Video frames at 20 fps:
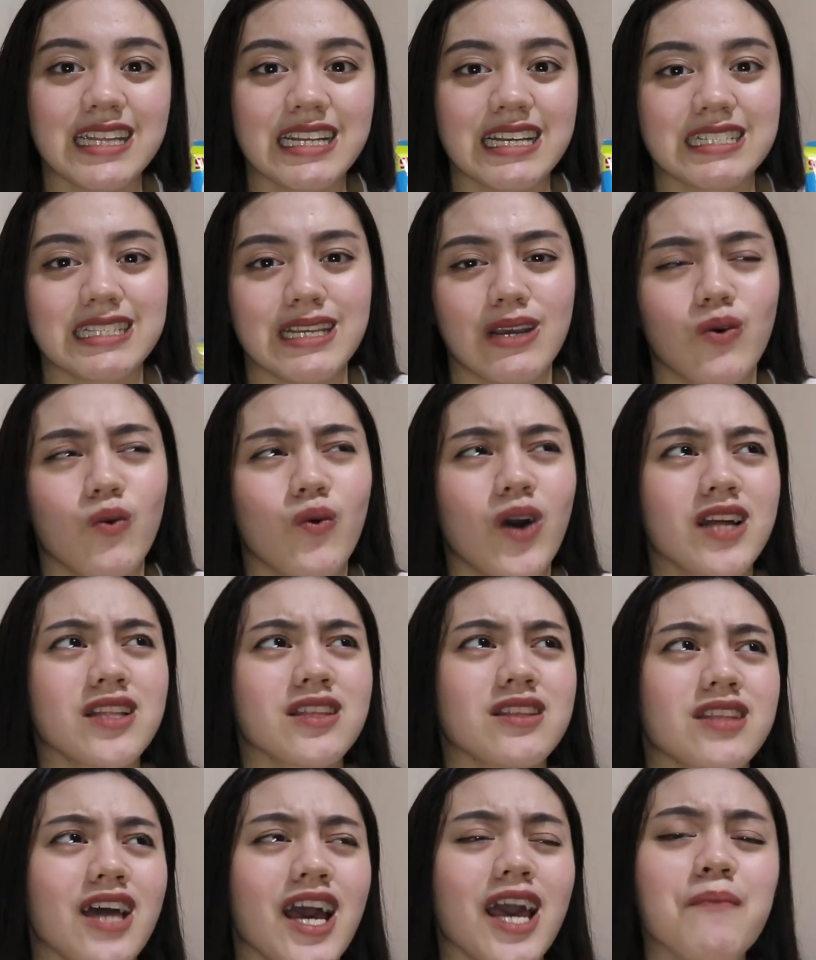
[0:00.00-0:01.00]
Kasi one
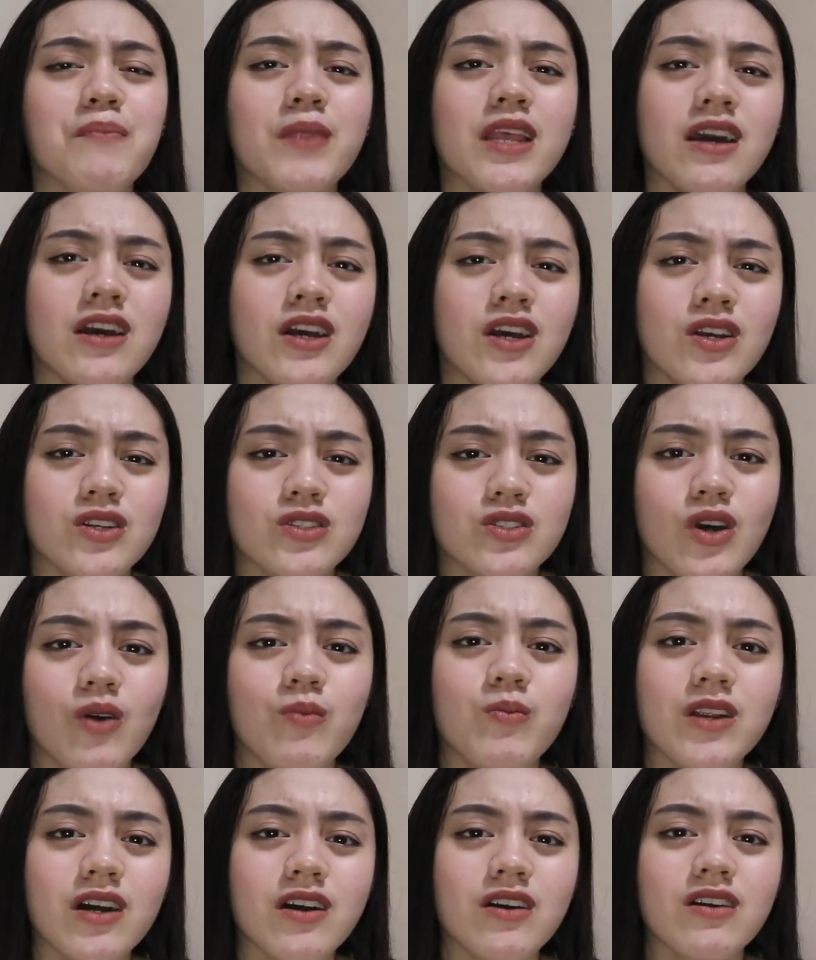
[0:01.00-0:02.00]
time,
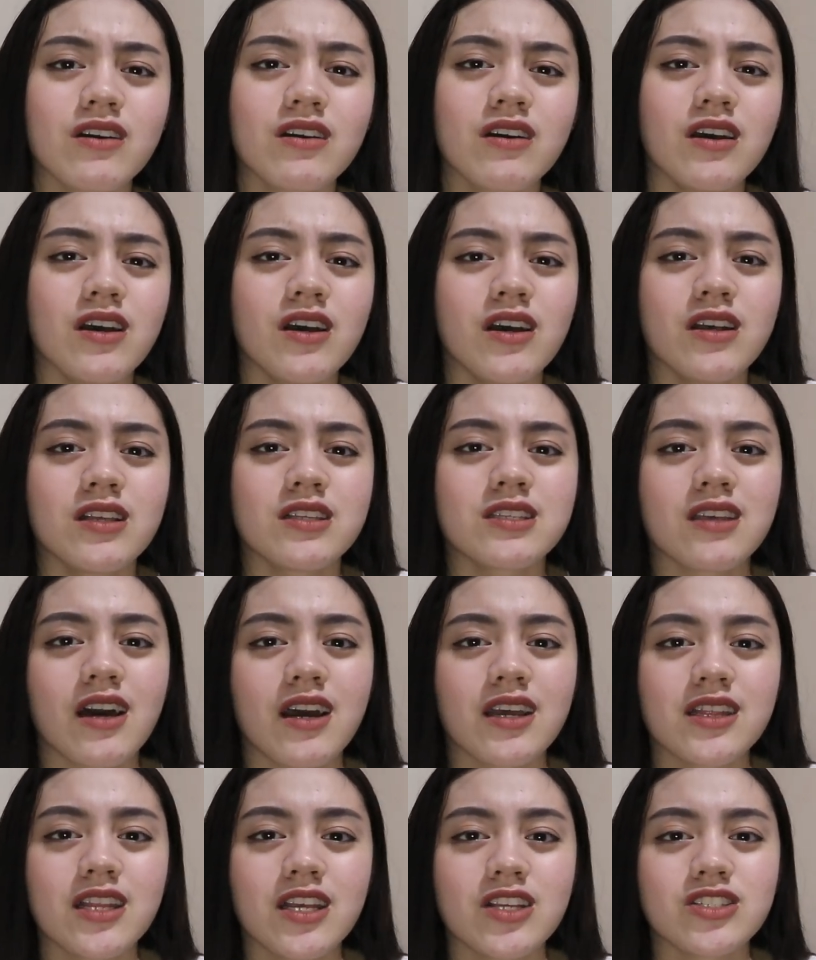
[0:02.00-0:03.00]
sobrang
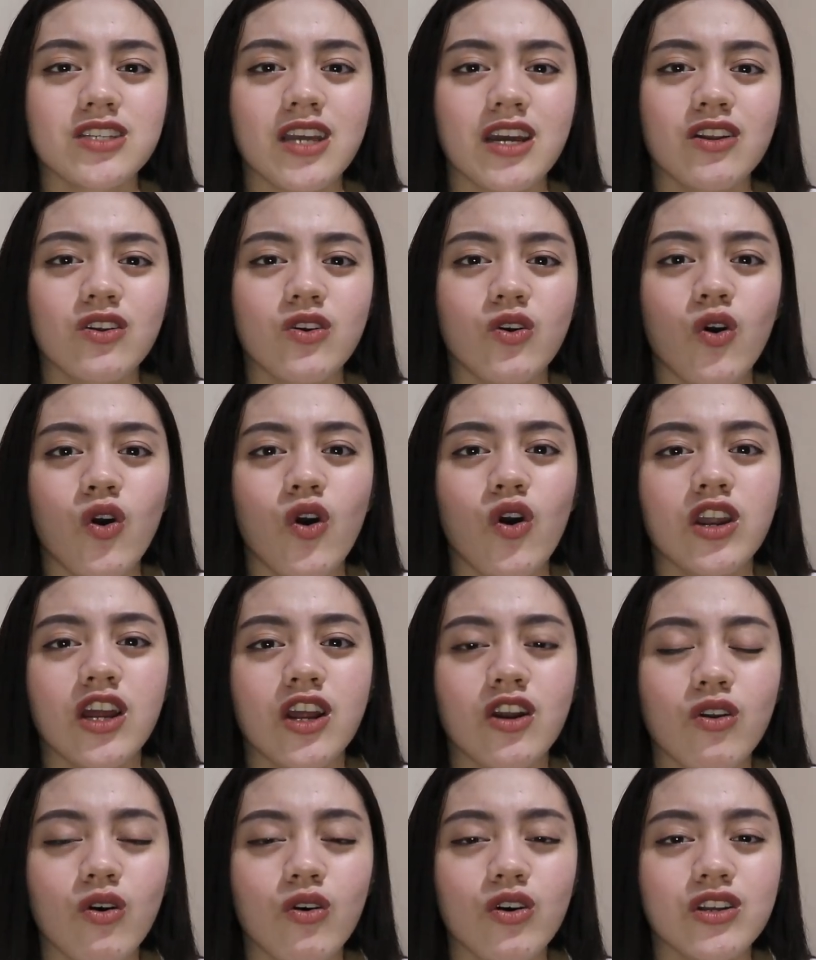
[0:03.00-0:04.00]
sakit ng tiyan ko.
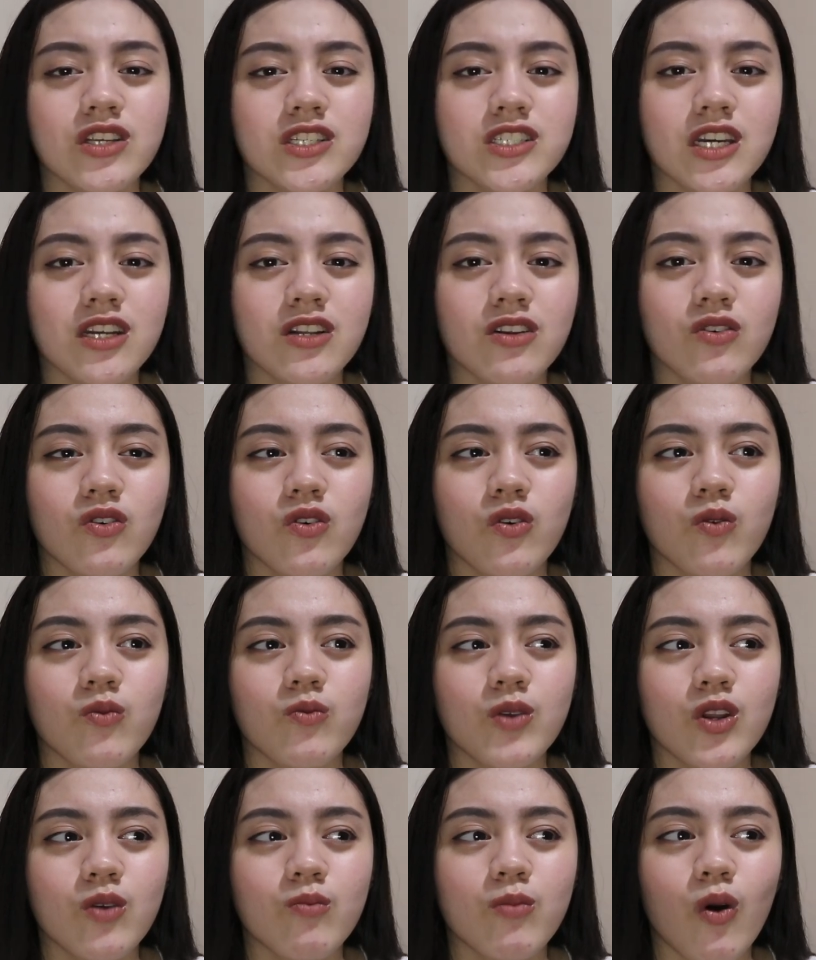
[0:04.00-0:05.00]
Nagloko yung tiyan ko.
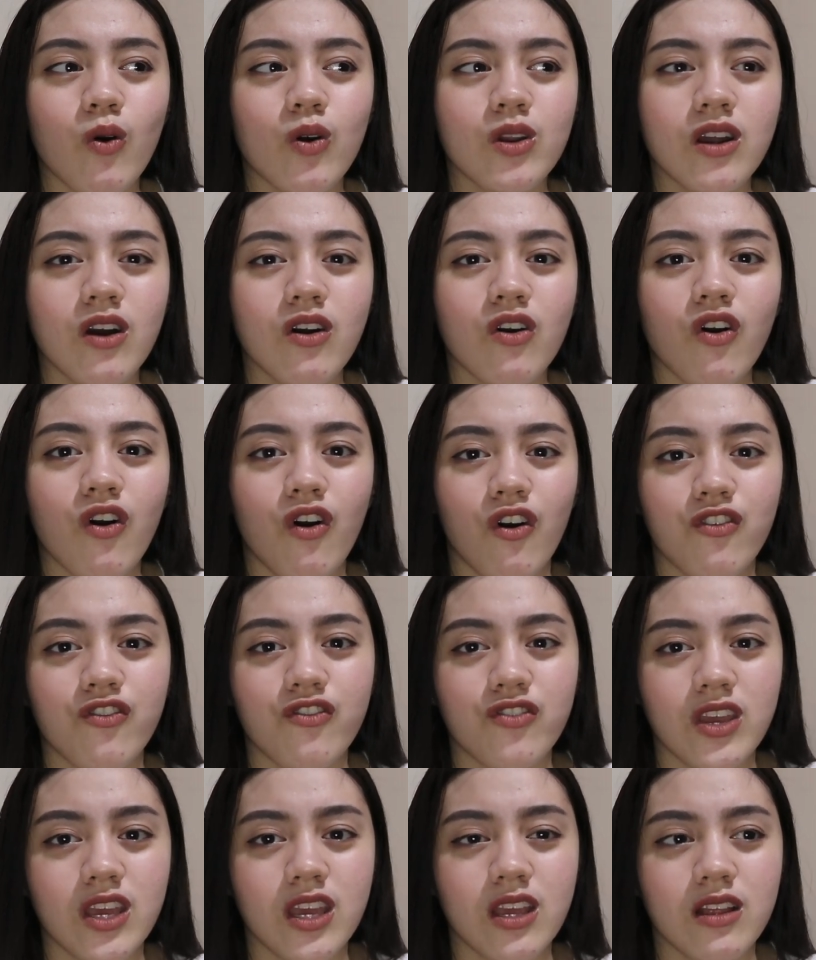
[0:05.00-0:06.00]
Uminom ako ng
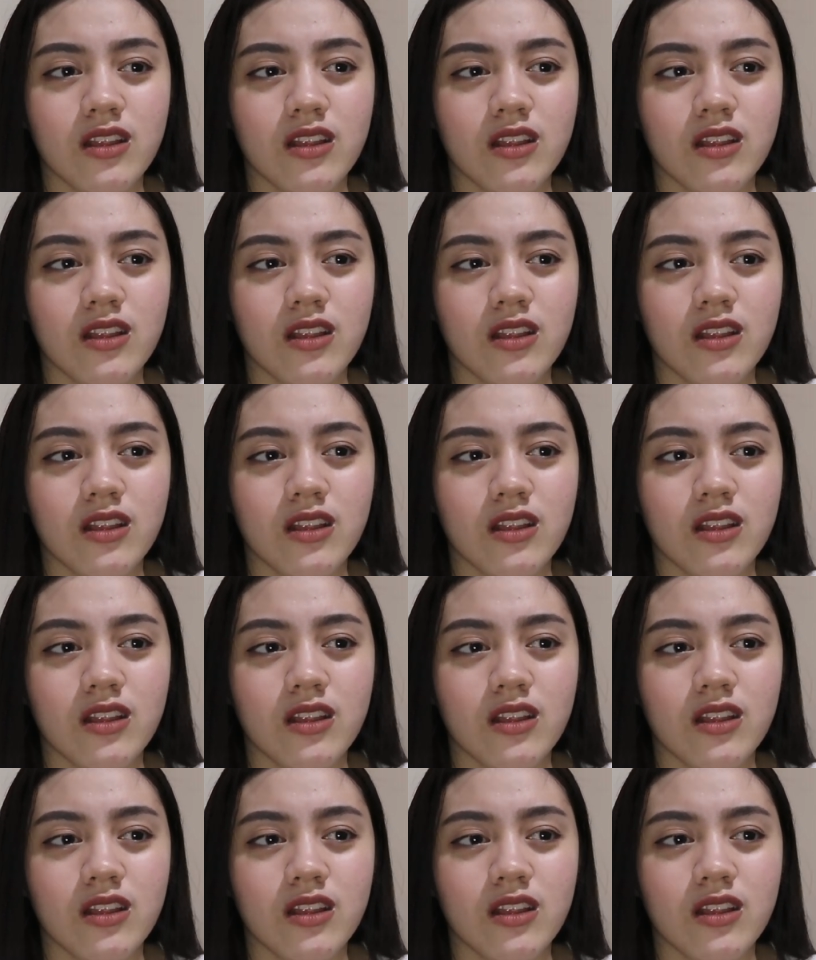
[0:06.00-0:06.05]
coffee.